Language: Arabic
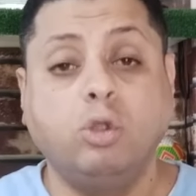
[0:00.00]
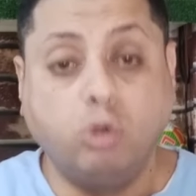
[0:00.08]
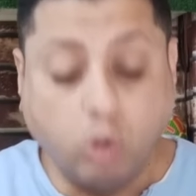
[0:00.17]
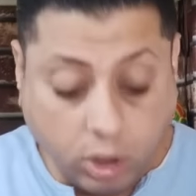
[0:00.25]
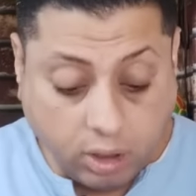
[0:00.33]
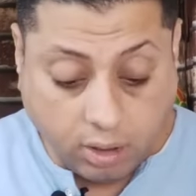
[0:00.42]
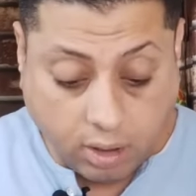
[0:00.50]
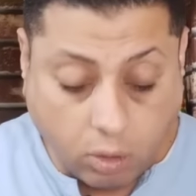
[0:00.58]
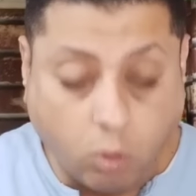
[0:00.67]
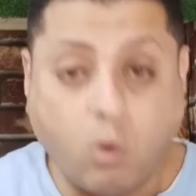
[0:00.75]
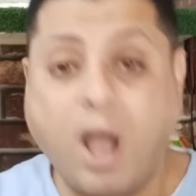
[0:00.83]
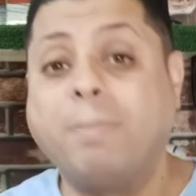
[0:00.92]
دول
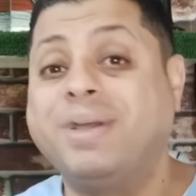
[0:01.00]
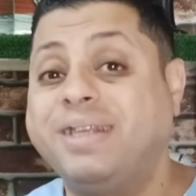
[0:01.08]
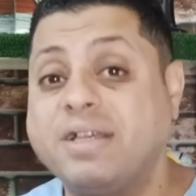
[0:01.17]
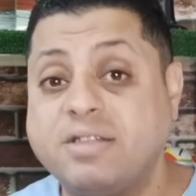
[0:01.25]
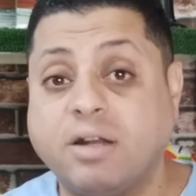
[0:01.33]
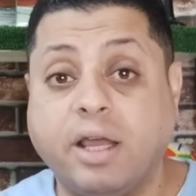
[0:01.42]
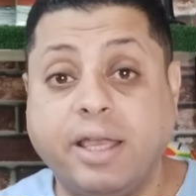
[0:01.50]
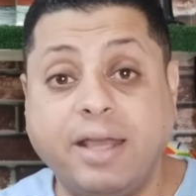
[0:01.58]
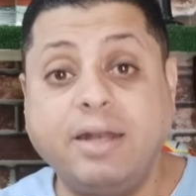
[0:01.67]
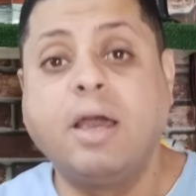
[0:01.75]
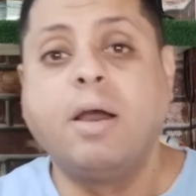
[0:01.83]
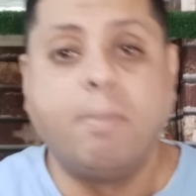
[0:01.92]
واحمد ياسر
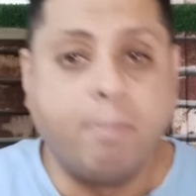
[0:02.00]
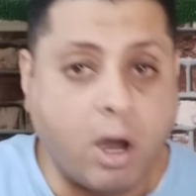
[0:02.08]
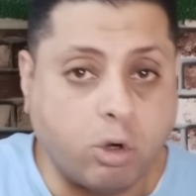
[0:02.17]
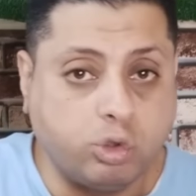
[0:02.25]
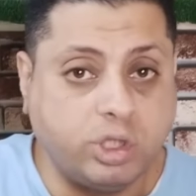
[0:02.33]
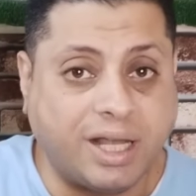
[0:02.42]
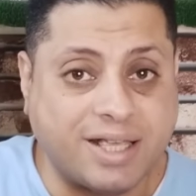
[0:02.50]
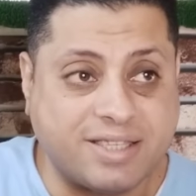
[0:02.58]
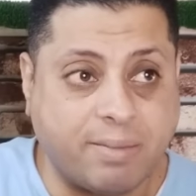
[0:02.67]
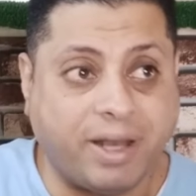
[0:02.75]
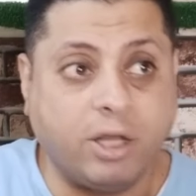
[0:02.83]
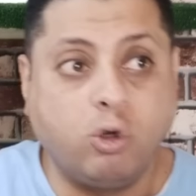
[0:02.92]
ريان معروضين على
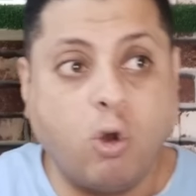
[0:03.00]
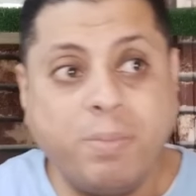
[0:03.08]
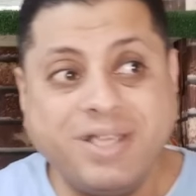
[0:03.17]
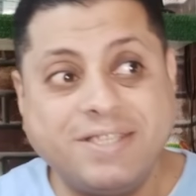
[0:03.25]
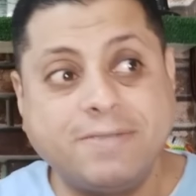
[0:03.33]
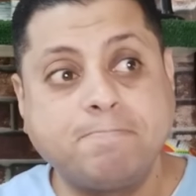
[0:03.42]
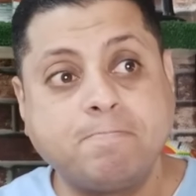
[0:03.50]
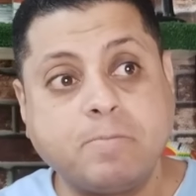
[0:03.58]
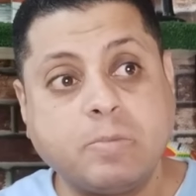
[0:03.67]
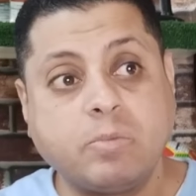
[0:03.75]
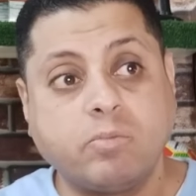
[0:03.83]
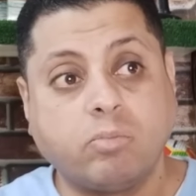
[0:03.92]
الزمالك جوميز
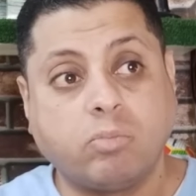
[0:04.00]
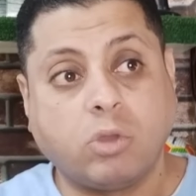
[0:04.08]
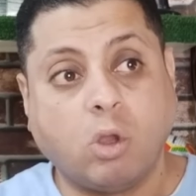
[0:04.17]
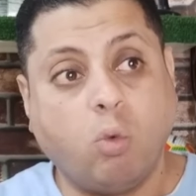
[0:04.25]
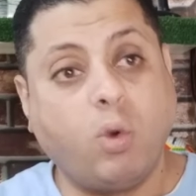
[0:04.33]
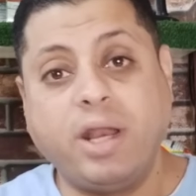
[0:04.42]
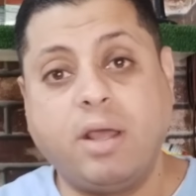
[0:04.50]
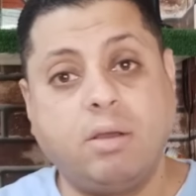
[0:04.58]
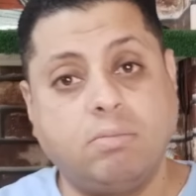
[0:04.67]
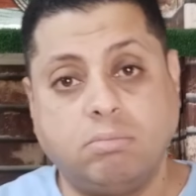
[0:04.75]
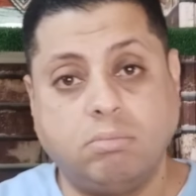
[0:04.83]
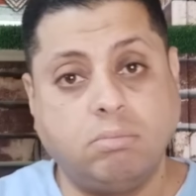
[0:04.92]

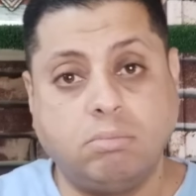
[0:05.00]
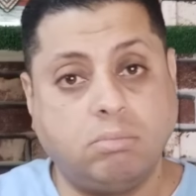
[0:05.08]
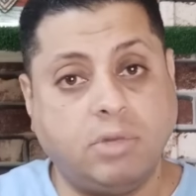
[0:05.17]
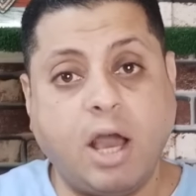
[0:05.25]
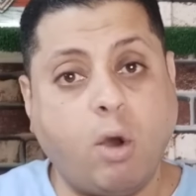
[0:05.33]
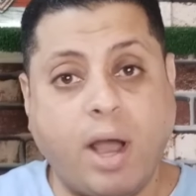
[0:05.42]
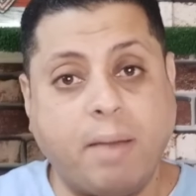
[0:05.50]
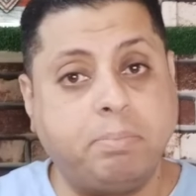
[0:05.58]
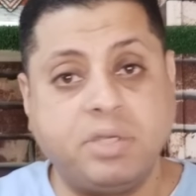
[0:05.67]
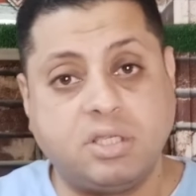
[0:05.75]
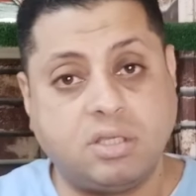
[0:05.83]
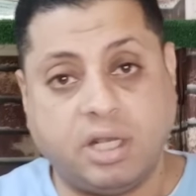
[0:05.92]
وانا لا
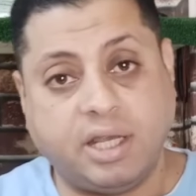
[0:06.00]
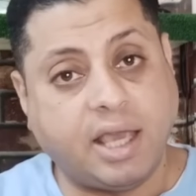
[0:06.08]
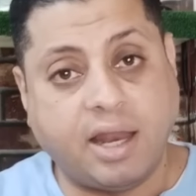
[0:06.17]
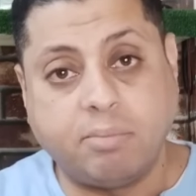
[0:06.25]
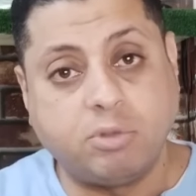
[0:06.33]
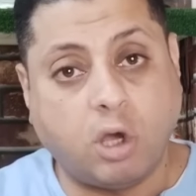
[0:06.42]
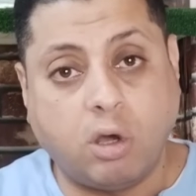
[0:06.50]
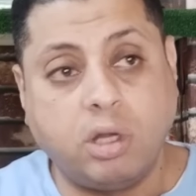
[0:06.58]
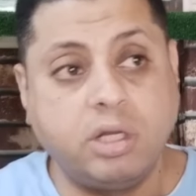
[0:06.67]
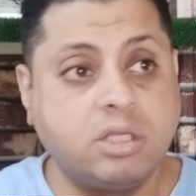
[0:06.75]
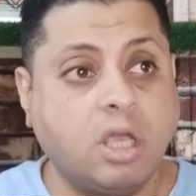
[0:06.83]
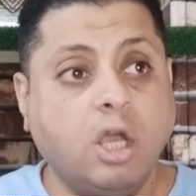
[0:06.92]
احبذ الكلام ده
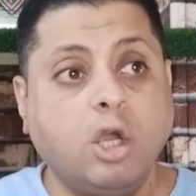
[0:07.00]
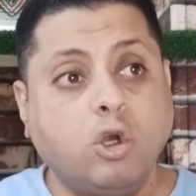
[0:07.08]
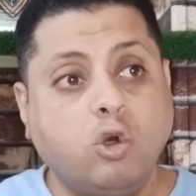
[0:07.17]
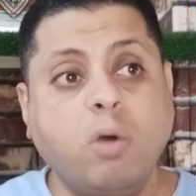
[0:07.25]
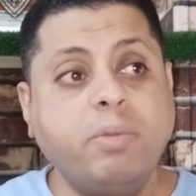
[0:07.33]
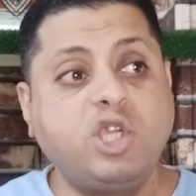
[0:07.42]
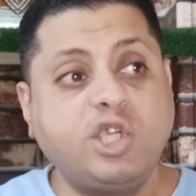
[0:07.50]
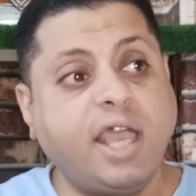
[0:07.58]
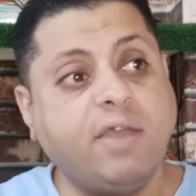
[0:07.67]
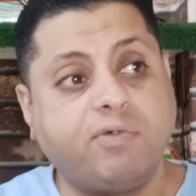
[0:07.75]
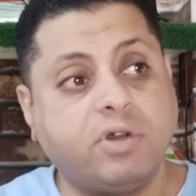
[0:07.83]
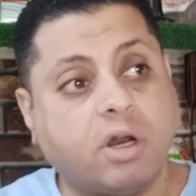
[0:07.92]
خالص جوميز
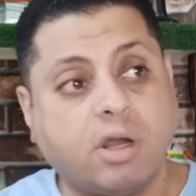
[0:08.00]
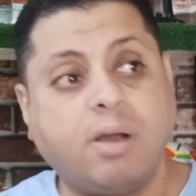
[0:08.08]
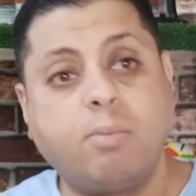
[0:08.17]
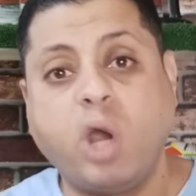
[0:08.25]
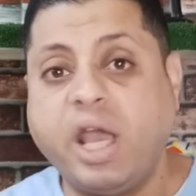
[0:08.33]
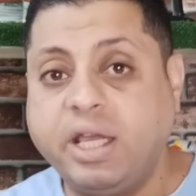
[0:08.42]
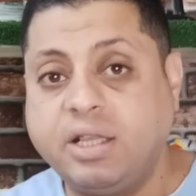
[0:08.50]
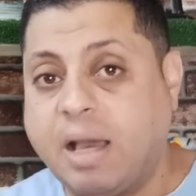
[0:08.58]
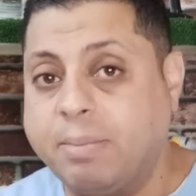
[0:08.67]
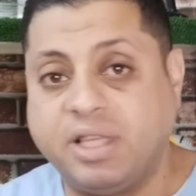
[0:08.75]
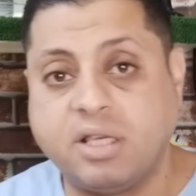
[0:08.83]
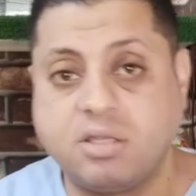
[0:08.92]
شايف ان رقم واحد احمد